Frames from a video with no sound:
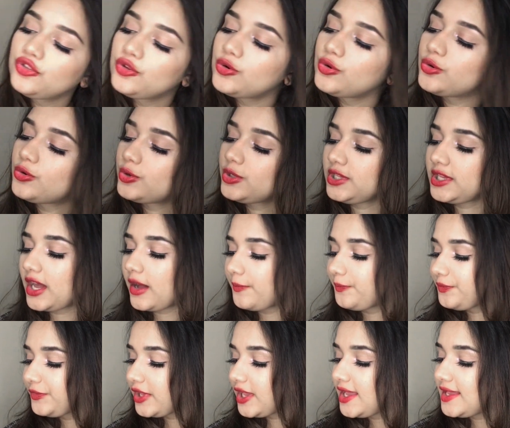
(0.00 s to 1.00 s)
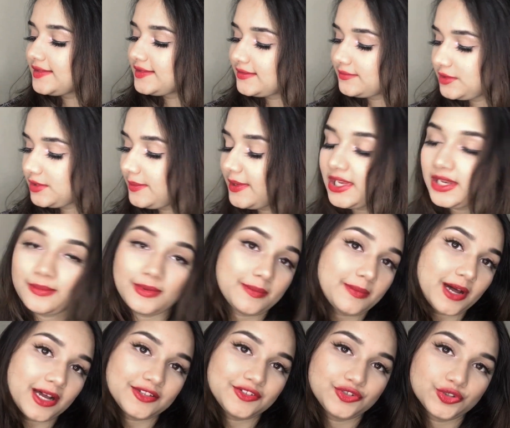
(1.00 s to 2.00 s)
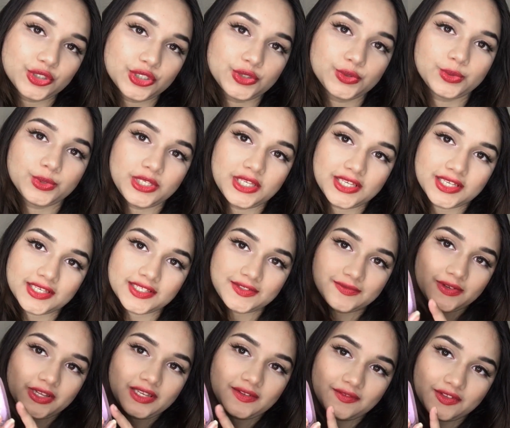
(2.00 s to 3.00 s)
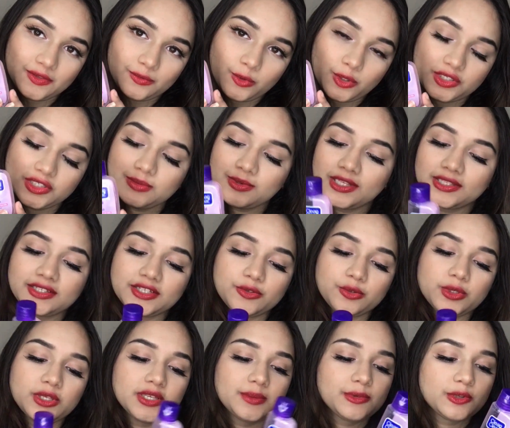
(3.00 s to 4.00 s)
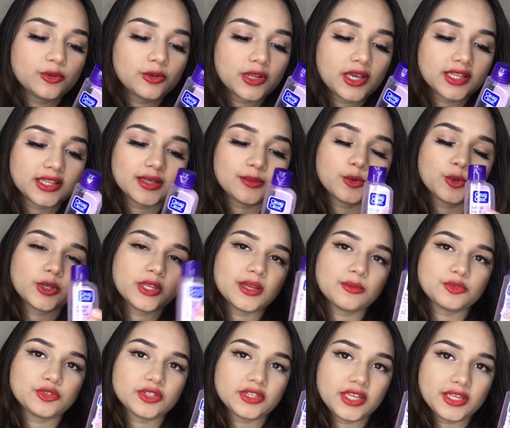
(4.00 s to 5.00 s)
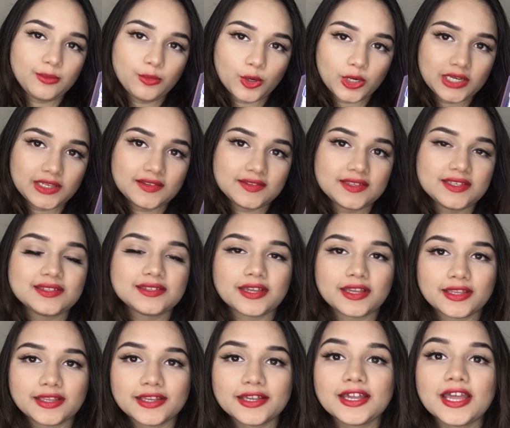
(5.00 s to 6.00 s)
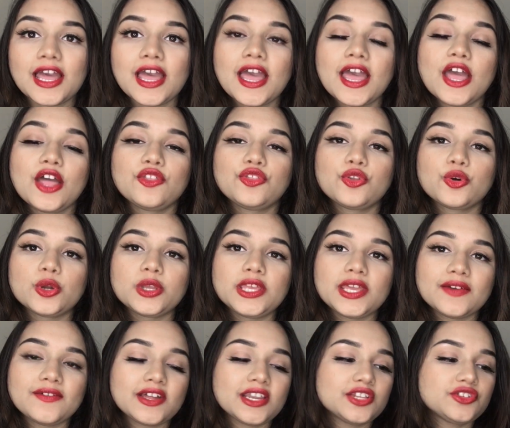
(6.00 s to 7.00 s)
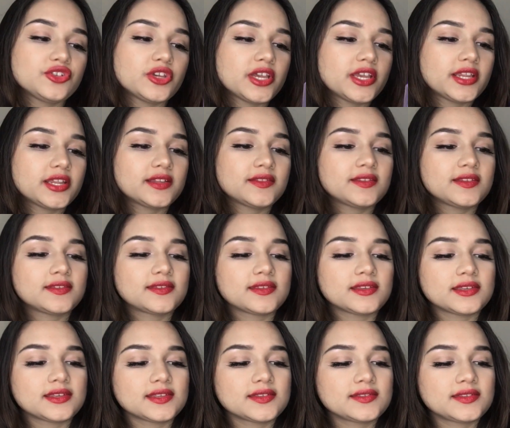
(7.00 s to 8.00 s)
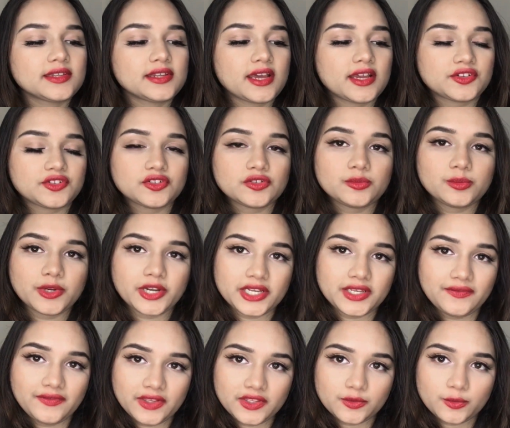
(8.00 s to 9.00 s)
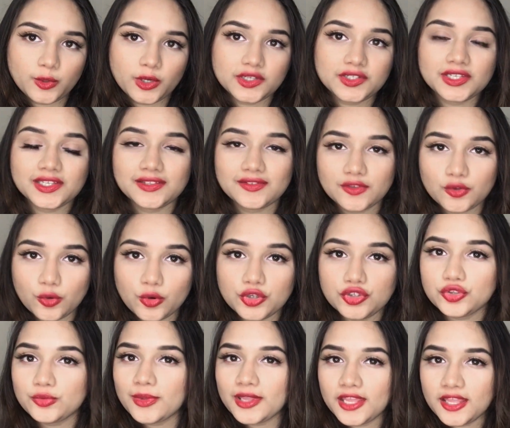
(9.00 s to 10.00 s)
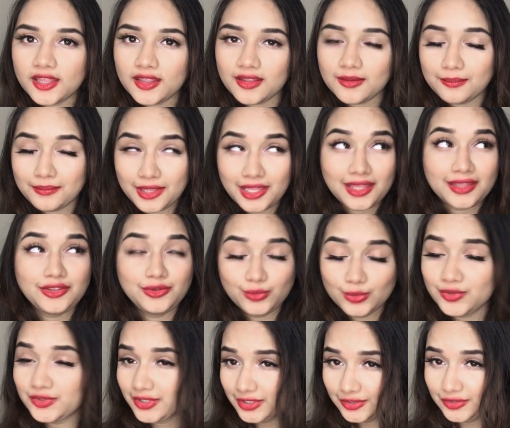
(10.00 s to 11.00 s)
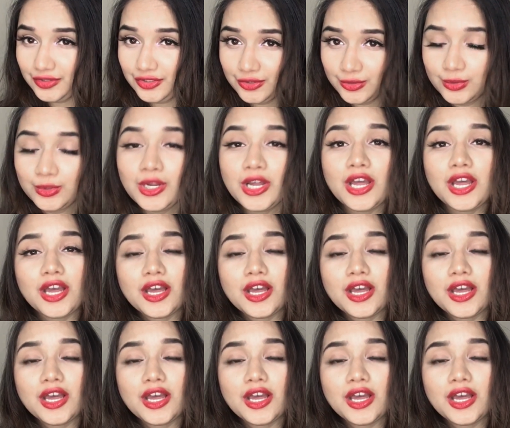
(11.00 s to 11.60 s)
तो या सबसे पहले मैं बात जो करूँगी इस वाले फेस वॉश की बात करूँगी ये बिल्कुल ख़त्म हो गया मुझे नई बॉटल्स की चाहिए तो ये वाला जो है ना दिस इज़ नेचुरल ब्राइट फेस वॉश इसको जो मैं मैं यूज़ करती हूँ